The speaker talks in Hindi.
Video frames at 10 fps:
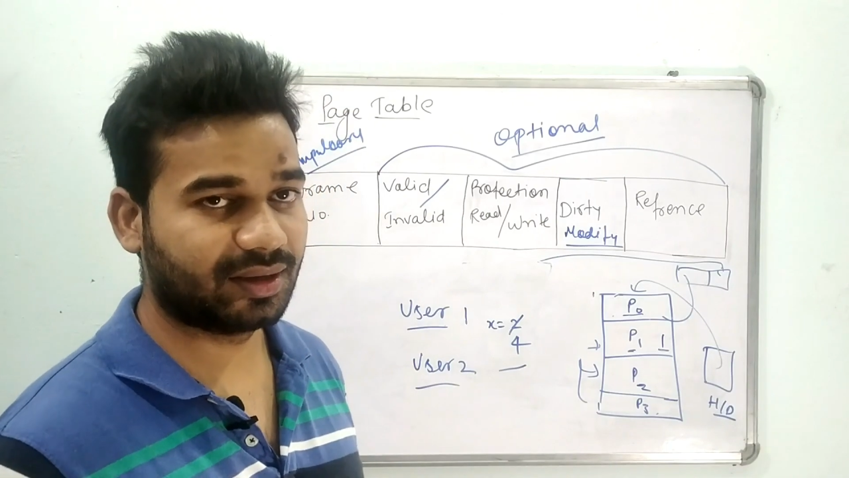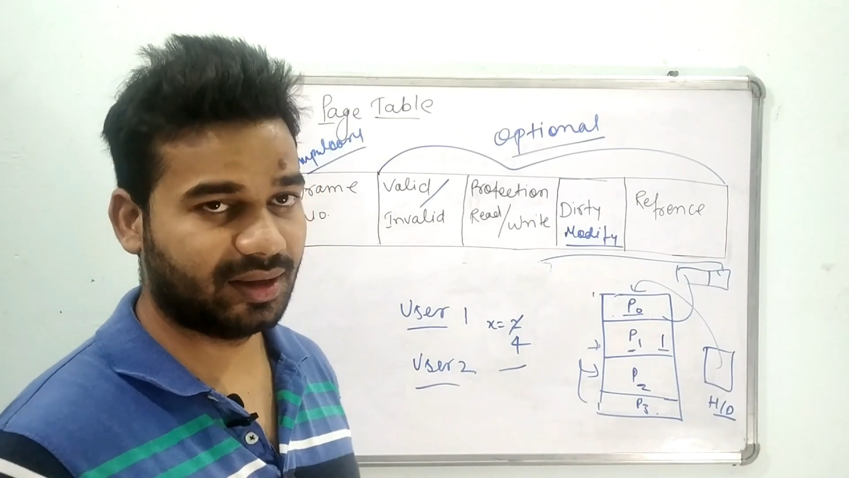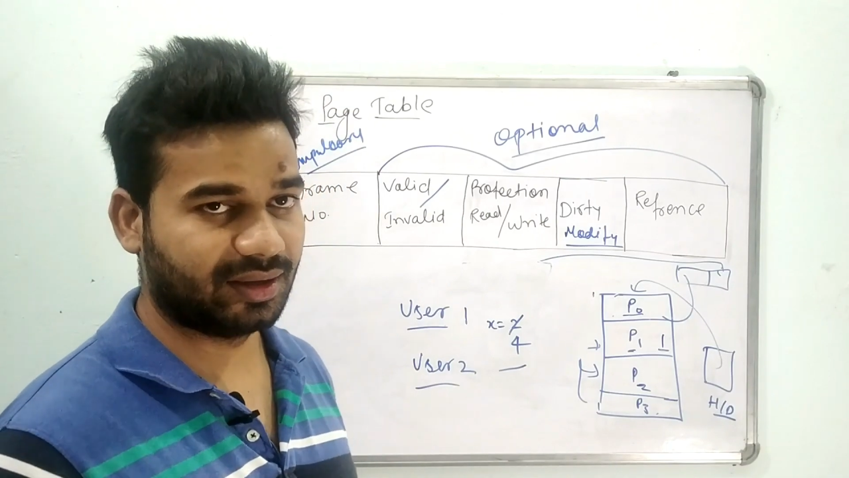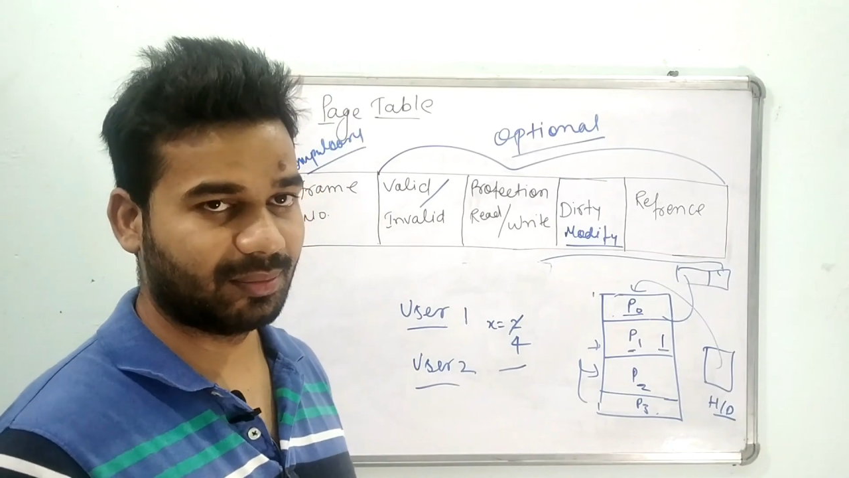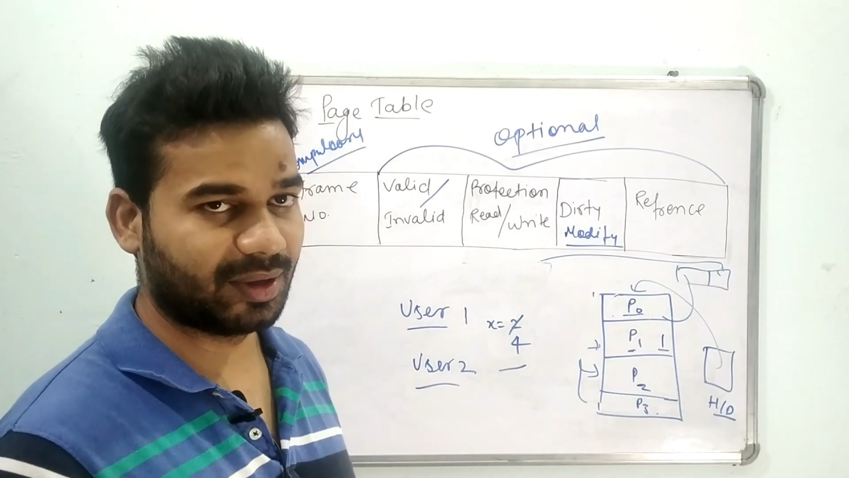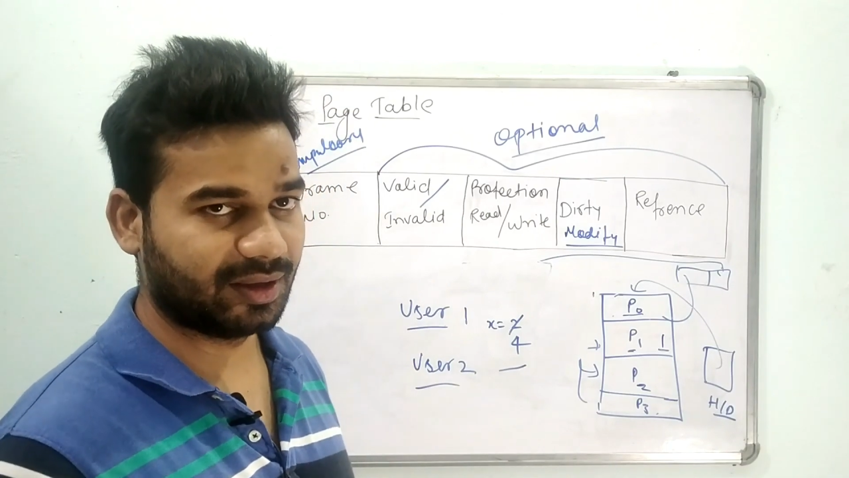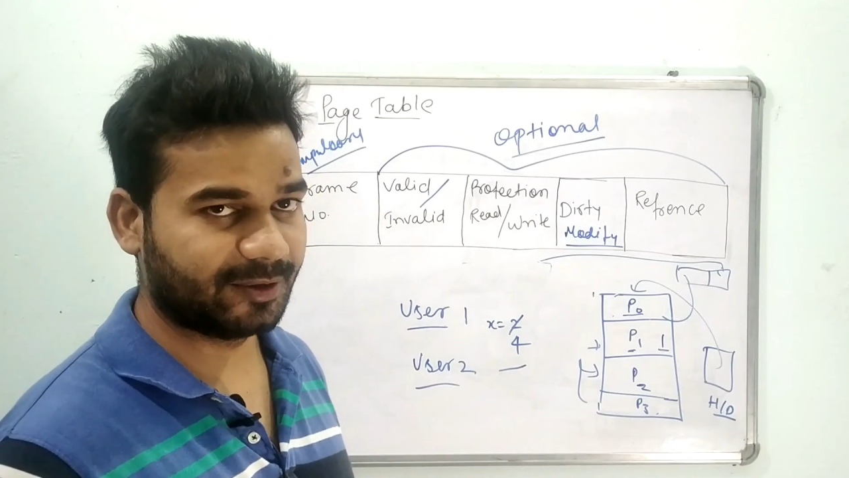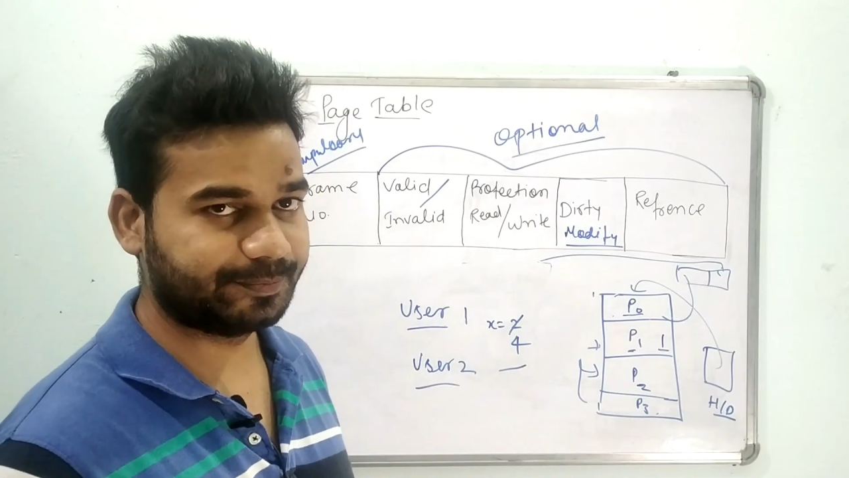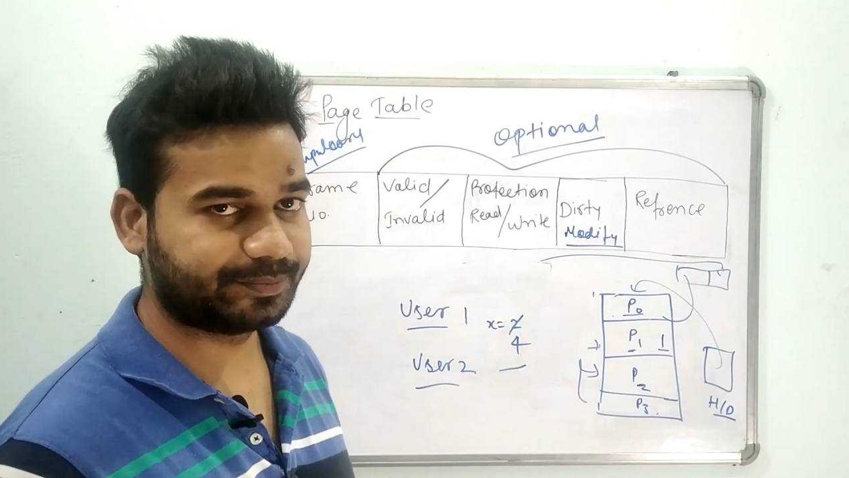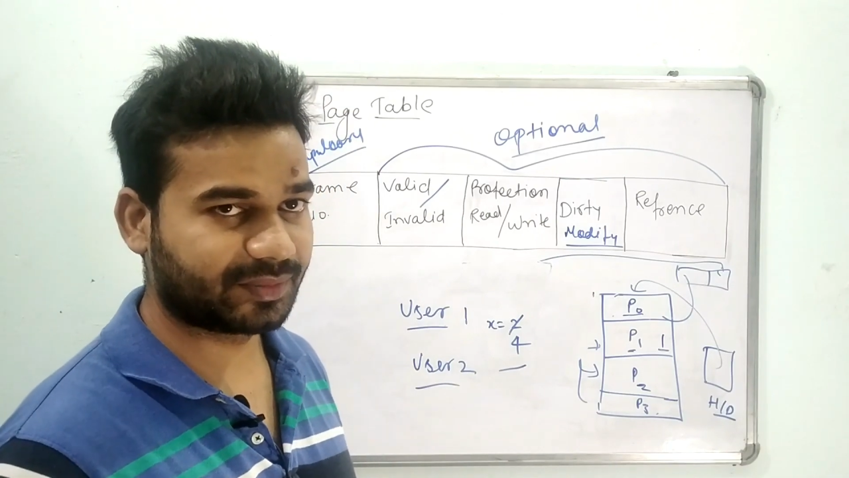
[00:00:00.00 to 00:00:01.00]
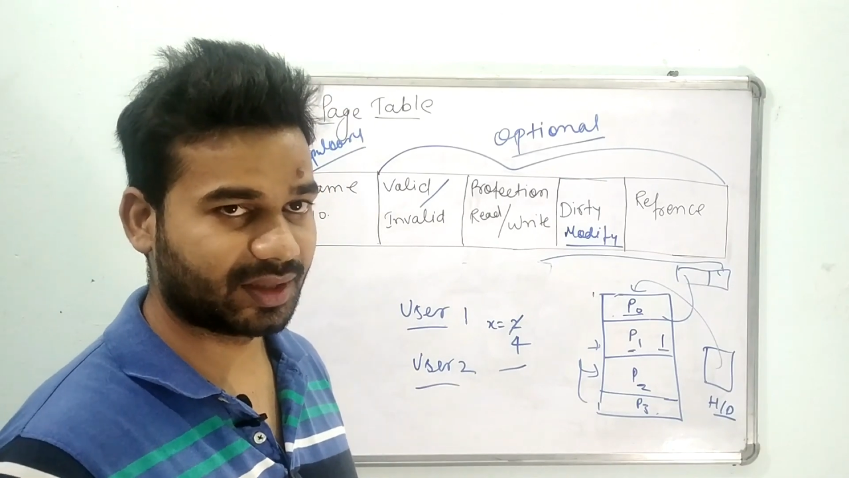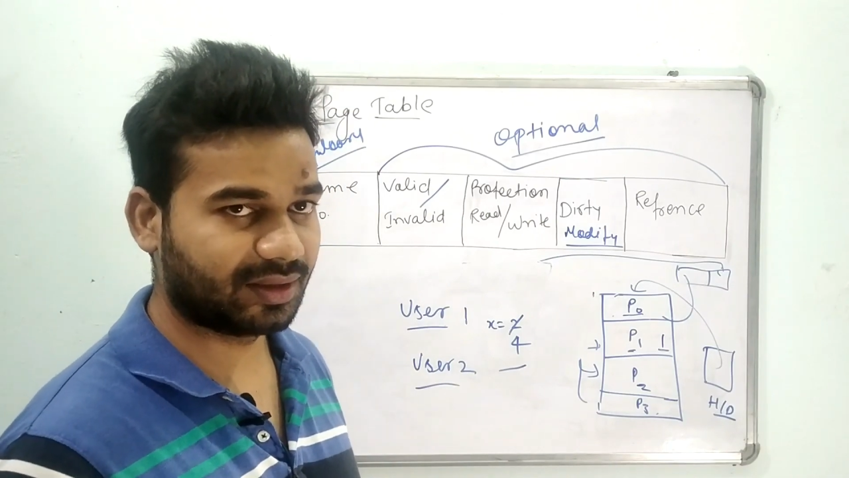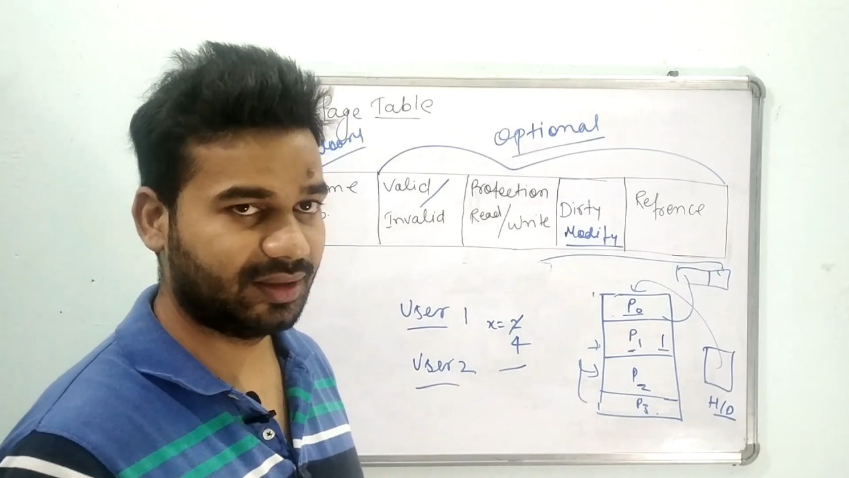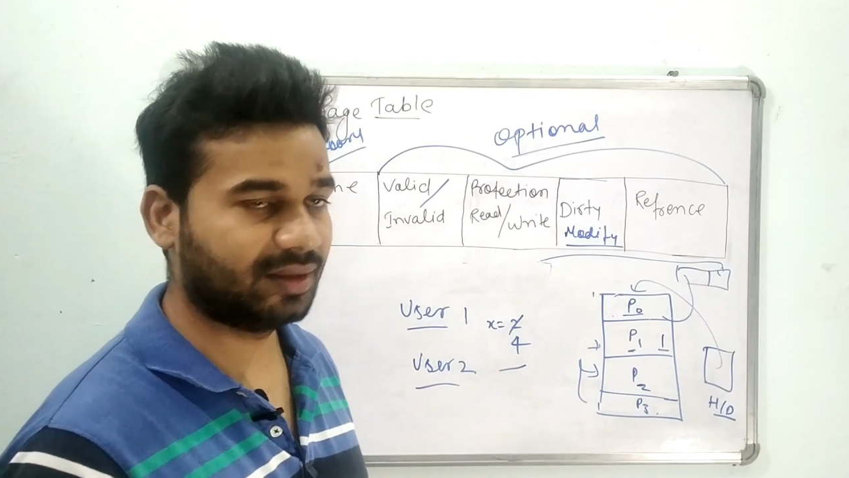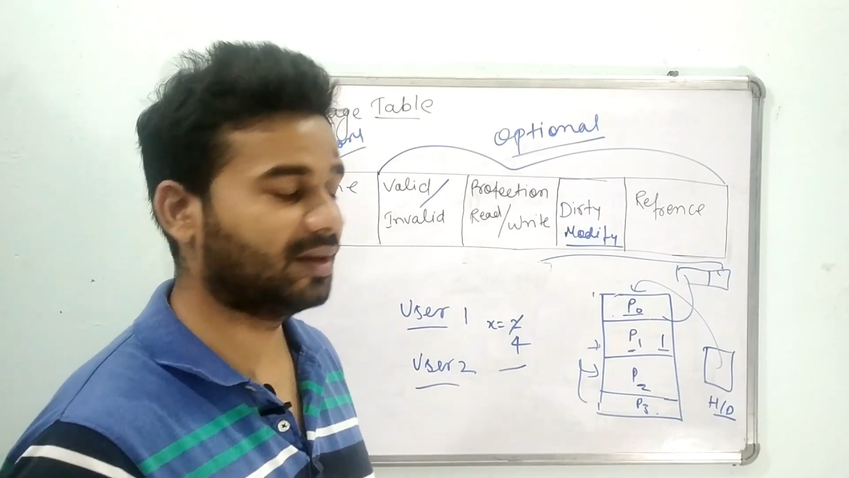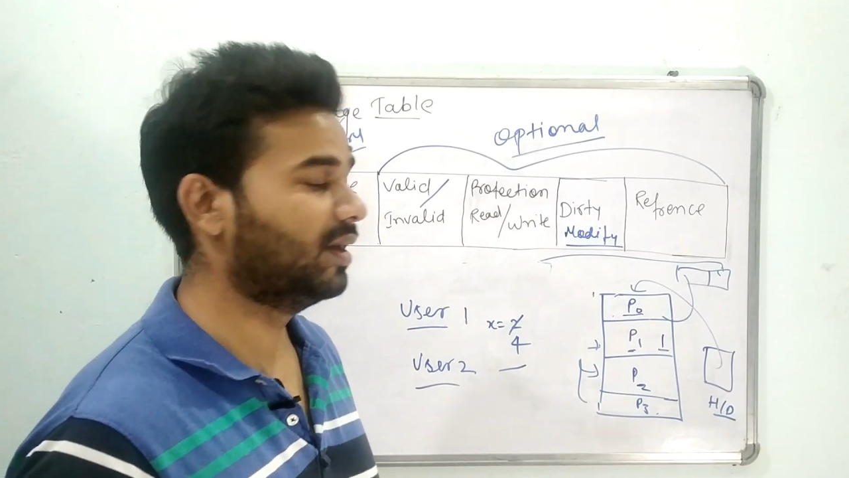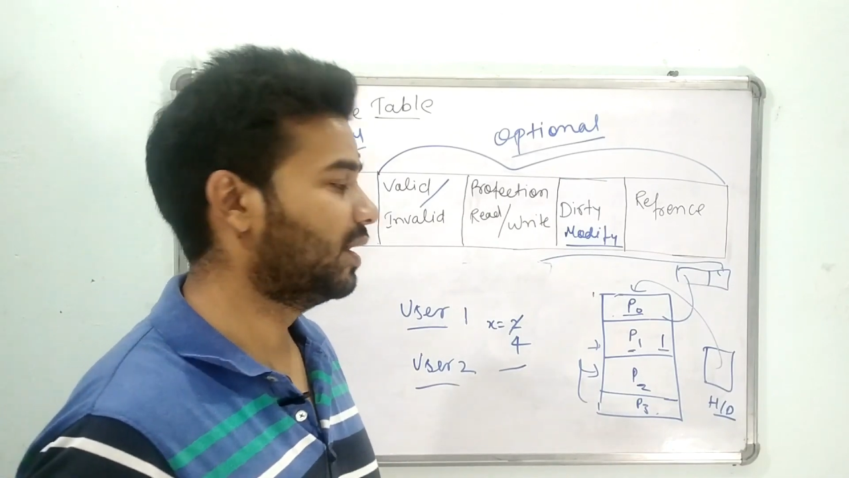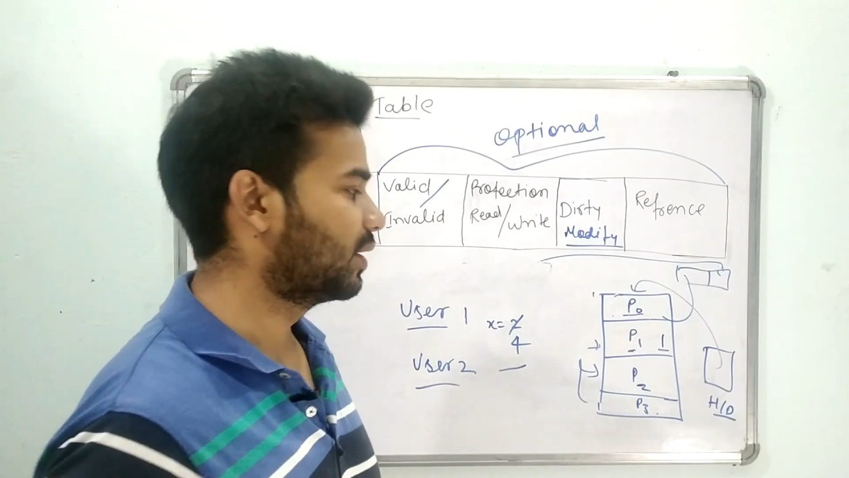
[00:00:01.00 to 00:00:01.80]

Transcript: करना पड़ेगा ठीक है